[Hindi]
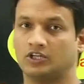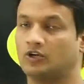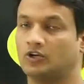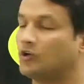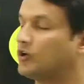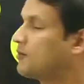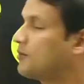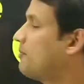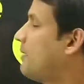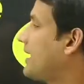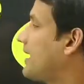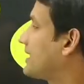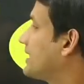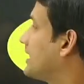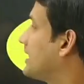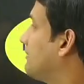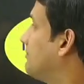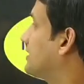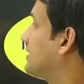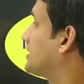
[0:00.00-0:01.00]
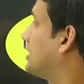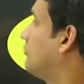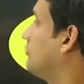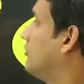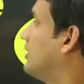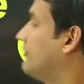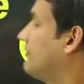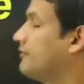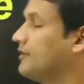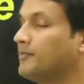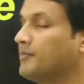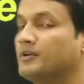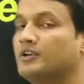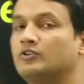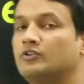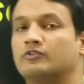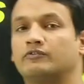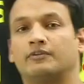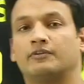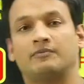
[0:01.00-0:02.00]
और बाकी का बचा हुआ 50
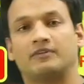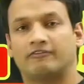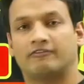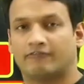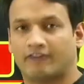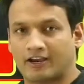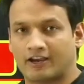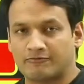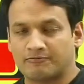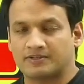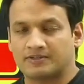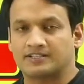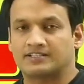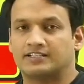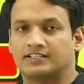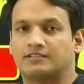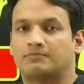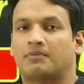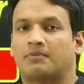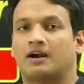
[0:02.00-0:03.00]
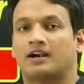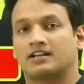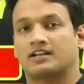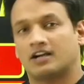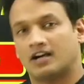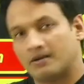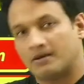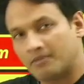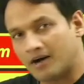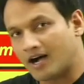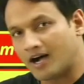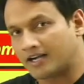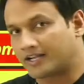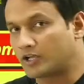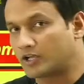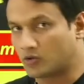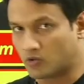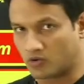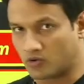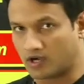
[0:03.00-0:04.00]
टू 55 परसेंट पार्ट अब आगे
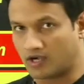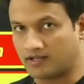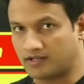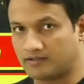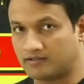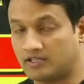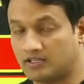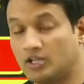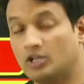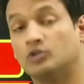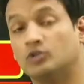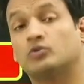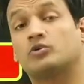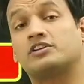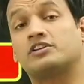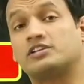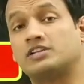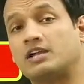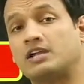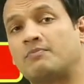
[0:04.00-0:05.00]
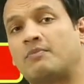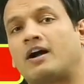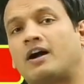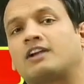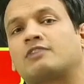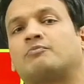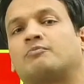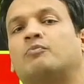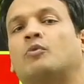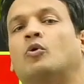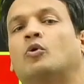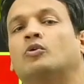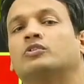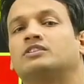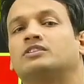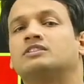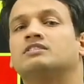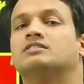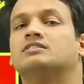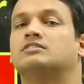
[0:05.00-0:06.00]
होगा तो ये पार्ट
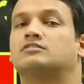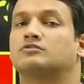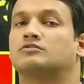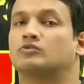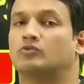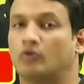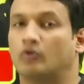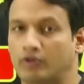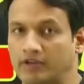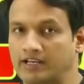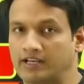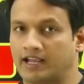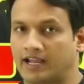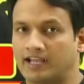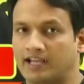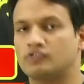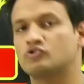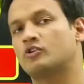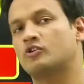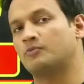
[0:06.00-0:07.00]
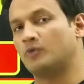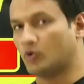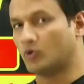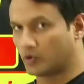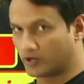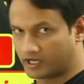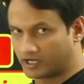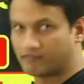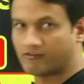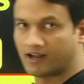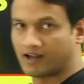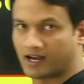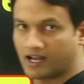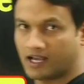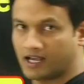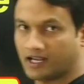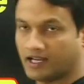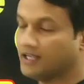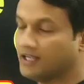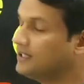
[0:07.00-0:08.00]
बहुत ही स्कोरिंग है जो अब होने वाला
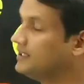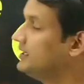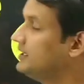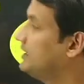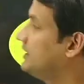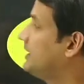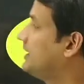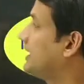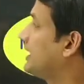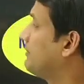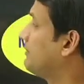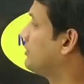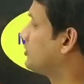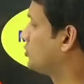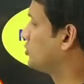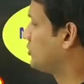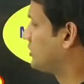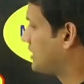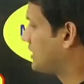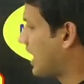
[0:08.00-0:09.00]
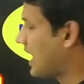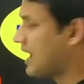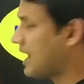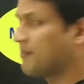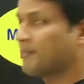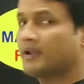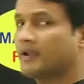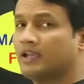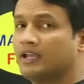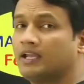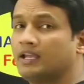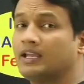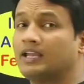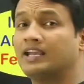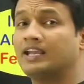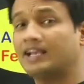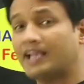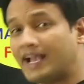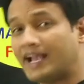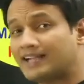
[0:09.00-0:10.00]
है ठीक है बच्चों यहां पे
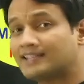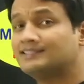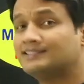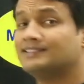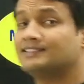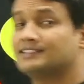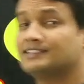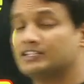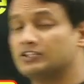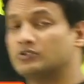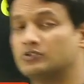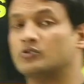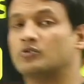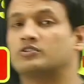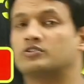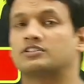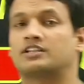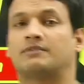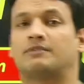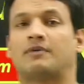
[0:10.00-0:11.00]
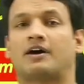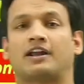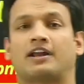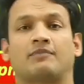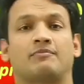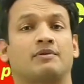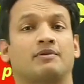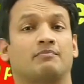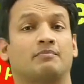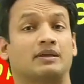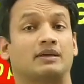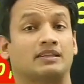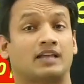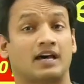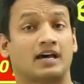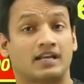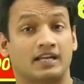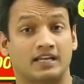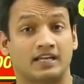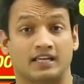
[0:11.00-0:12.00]
एक एग्जिस्टिंग कोर्स के बारे में
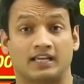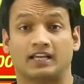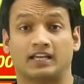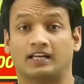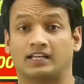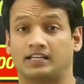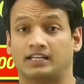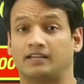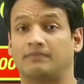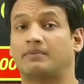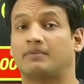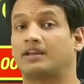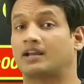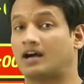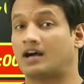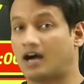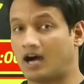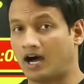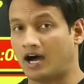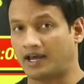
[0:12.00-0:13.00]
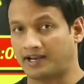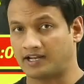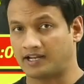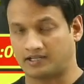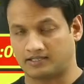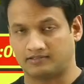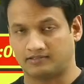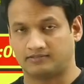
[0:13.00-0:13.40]
बताने के लिए मेरा आना